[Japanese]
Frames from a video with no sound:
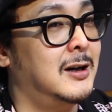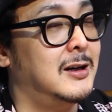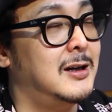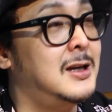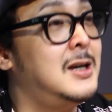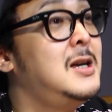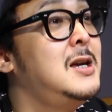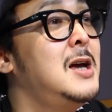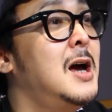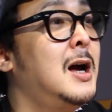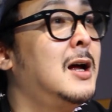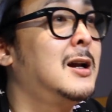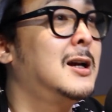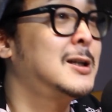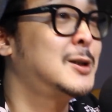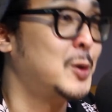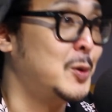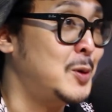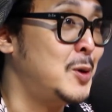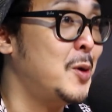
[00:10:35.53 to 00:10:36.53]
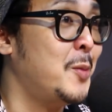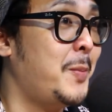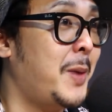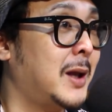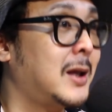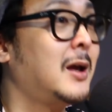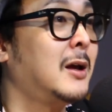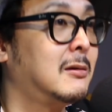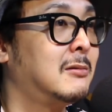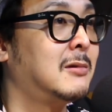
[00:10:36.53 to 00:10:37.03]
言い争いの
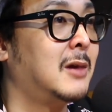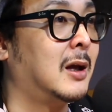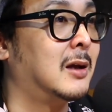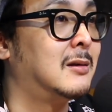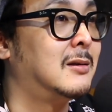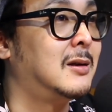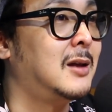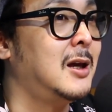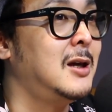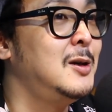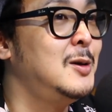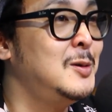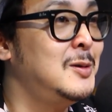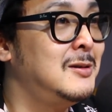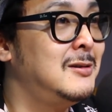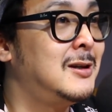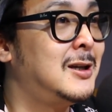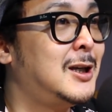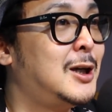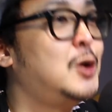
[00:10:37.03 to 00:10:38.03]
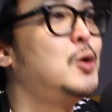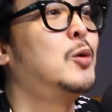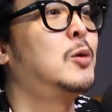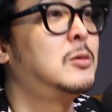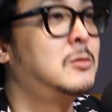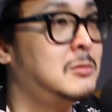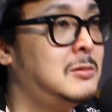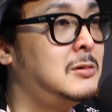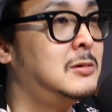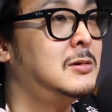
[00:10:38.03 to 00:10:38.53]
場だったっていう記
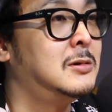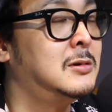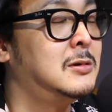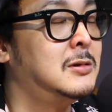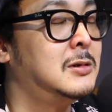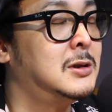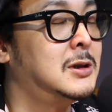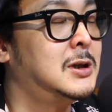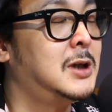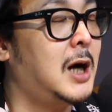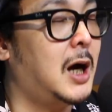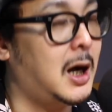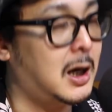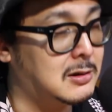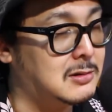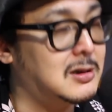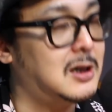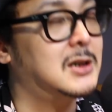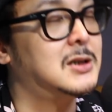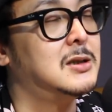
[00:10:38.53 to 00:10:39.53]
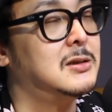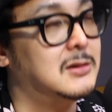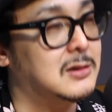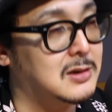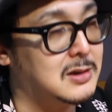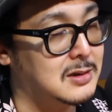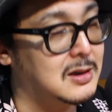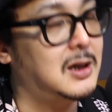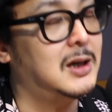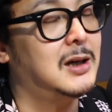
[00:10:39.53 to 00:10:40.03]
憶があるらしいんで
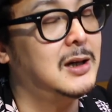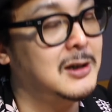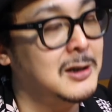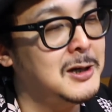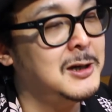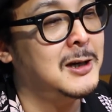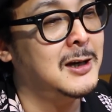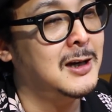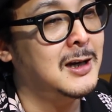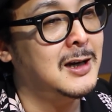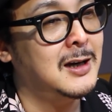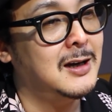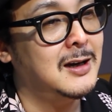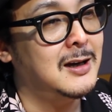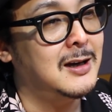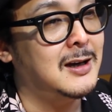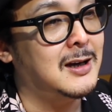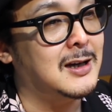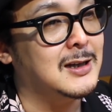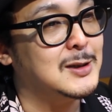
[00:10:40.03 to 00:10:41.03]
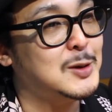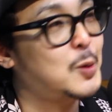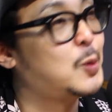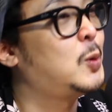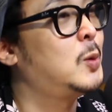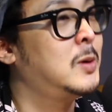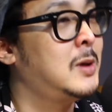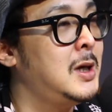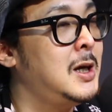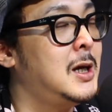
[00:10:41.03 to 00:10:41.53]
すね。えー、そ
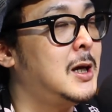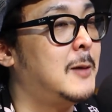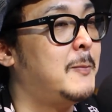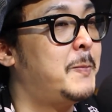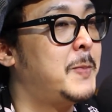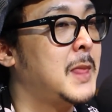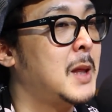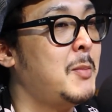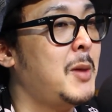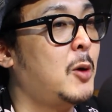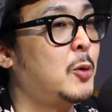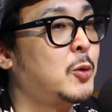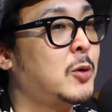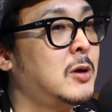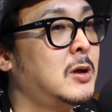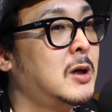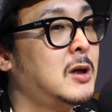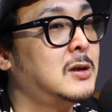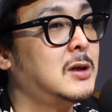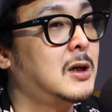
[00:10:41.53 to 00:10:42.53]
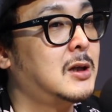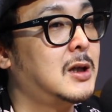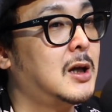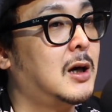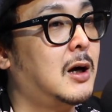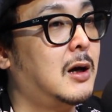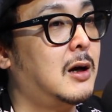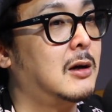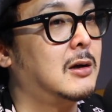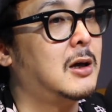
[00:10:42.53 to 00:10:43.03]
こで、まあ、大人になって
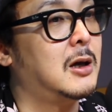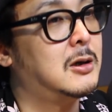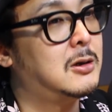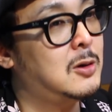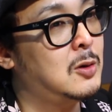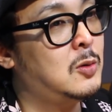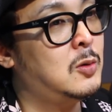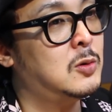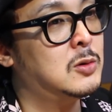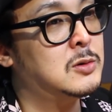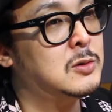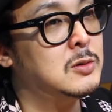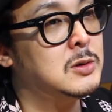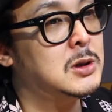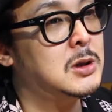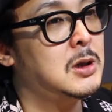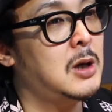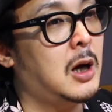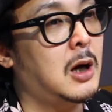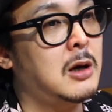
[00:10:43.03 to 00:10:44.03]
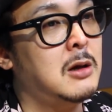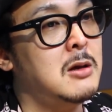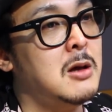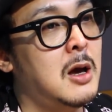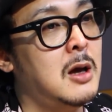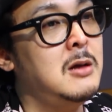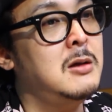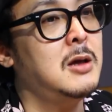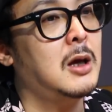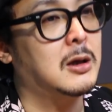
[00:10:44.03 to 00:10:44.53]
から結局お葬式あれ
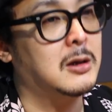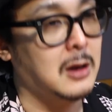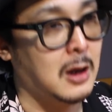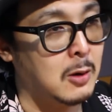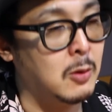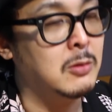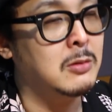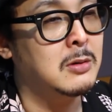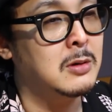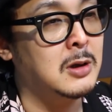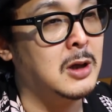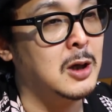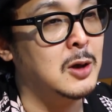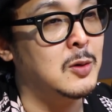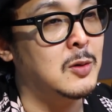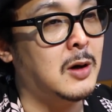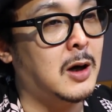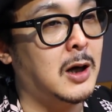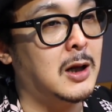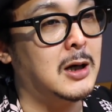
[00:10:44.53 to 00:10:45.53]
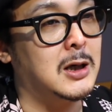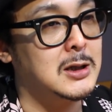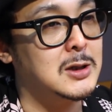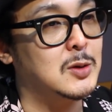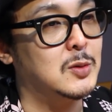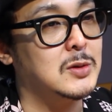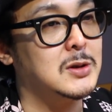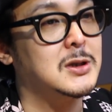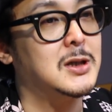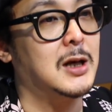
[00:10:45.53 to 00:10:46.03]
何だったのっていう話
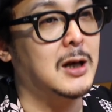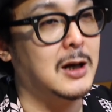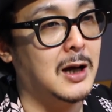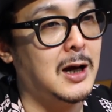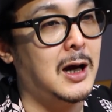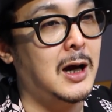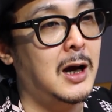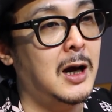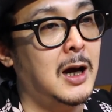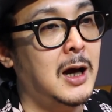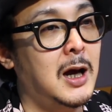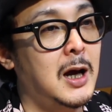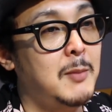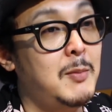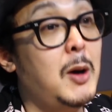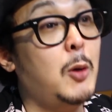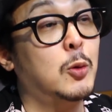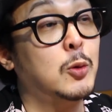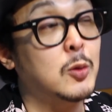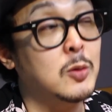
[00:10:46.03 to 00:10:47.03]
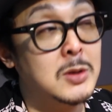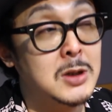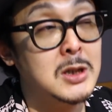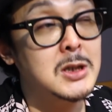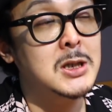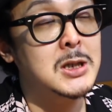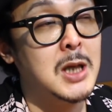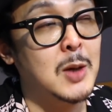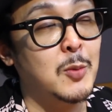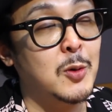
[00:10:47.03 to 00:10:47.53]
をしたら、まあ、お父さん
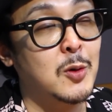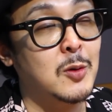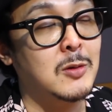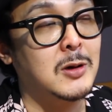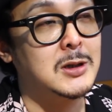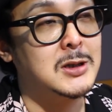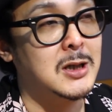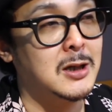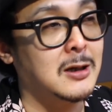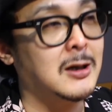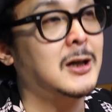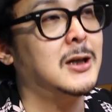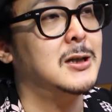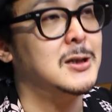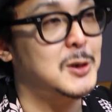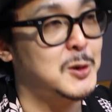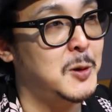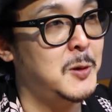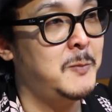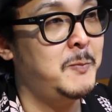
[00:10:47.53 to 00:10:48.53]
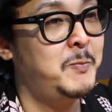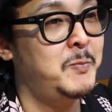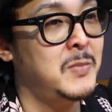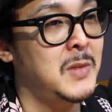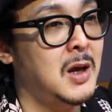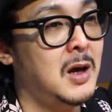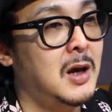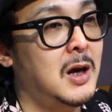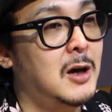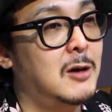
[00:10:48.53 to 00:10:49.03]
自体もよくは知らないんですよ、うん、
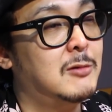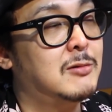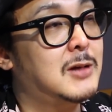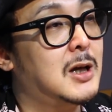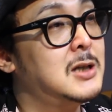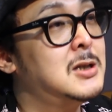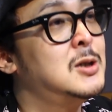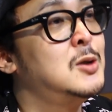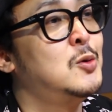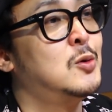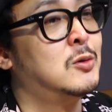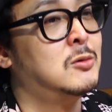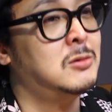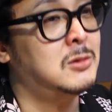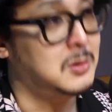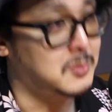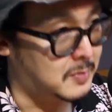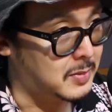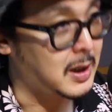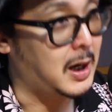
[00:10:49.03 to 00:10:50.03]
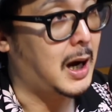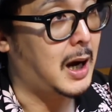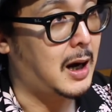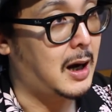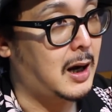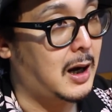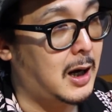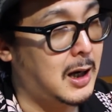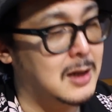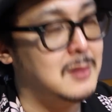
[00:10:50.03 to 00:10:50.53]
2つのグループが
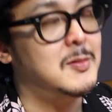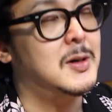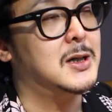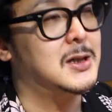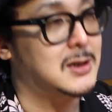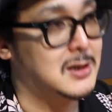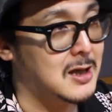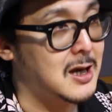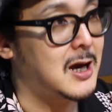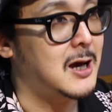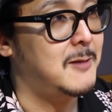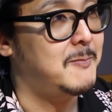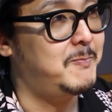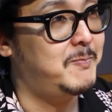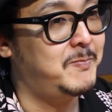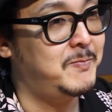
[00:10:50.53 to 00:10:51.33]
ありまして、